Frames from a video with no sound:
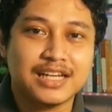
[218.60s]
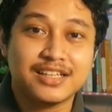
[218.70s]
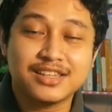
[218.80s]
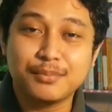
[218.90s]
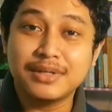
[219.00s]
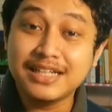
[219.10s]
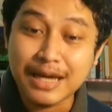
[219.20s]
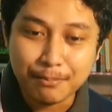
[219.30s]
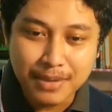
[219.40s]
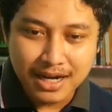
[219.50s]
Dan kita
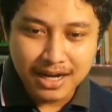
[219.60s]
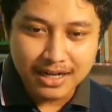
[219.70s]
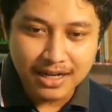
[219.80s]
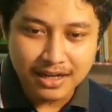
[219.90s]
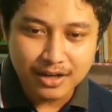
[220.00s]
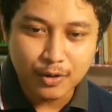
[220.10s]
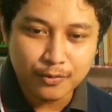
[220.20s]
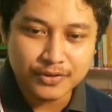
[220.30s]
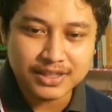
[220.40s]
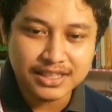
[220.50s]
mendambakan agar
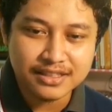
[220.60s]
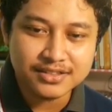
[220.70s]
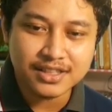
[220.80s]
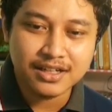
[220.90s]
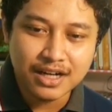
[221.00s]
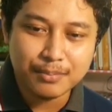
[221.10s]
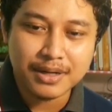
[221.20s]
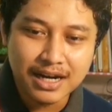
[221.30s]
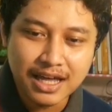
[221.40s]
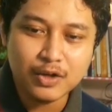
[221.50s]
COVID ini segera
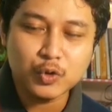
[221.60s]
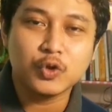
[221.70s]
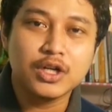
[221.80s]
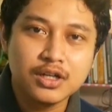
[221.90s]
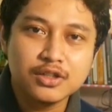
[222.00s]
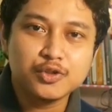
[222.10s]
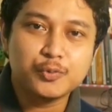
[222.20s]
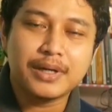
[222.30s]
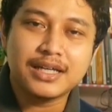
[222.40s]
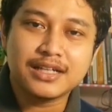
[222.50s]
berlalu,
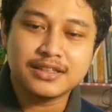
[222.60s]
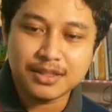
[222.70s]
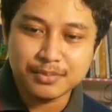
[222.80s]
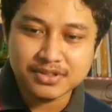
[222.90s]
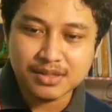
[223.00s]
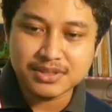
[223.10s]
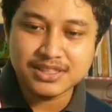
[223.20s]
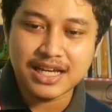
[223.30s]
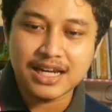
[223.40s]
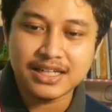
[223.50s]
supaya kita bisa
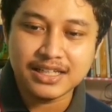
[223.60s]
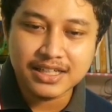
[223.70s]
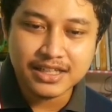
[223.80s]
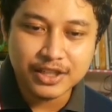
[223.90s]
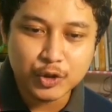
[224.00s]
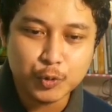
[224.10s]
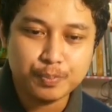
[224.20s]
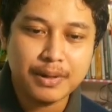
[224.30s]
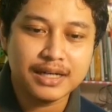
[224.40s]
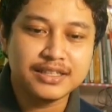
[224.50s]
menjalani
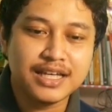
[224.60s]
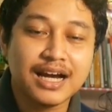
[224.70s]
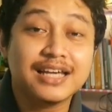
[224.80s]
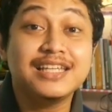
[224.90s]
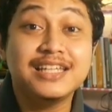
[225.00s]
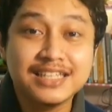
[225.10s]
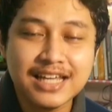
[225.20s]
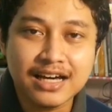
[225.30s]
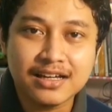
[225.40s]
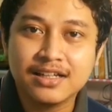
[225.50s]
kehidupan yang
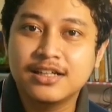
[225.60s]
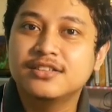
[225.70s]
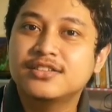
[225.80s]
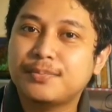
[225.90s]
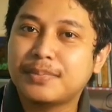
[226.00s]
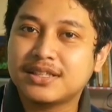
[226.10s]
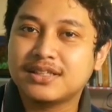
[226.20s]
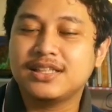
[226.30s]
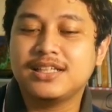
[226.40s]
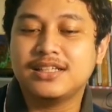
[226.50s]
indah
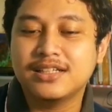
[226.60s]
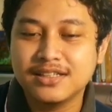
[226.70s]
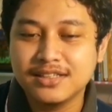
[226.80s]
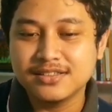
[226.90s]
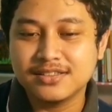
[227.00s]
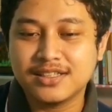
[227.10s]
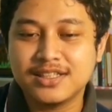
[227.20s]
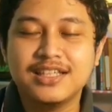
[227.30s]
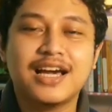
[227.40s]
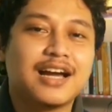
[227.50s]
seperti
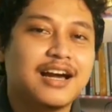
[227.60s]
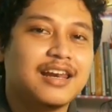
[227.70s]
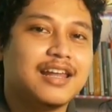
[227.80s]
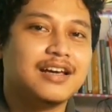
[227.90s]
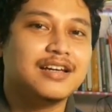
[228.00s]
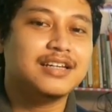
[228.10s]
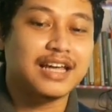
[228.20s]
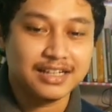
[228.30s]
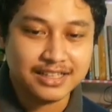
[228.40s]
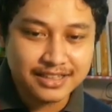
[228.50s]
sedia kala
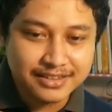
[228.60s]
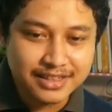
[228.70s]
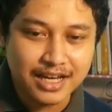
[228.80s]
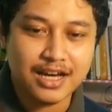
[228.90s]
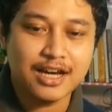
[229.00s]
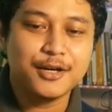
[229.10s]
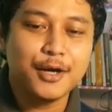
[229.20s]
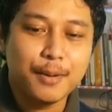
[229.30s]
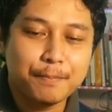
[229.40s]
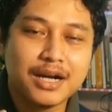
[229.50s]
dan kita
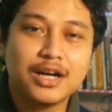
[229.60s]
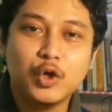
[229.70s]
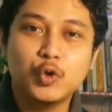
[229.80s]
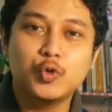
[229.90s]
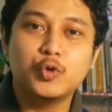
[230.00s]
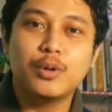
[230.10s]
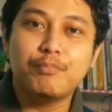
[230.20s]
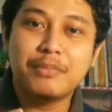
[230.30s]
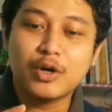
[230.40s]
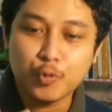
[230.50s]
perlu
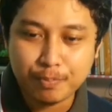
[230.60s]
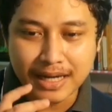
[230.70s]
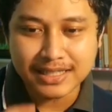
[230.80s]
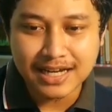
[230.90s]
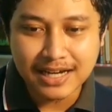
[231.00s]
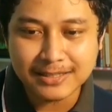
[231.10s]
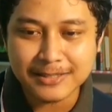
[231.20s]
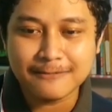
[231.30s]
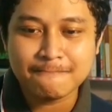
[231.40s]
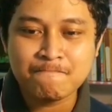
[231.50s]

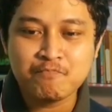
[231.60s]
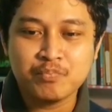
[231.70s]
mengupayakannya.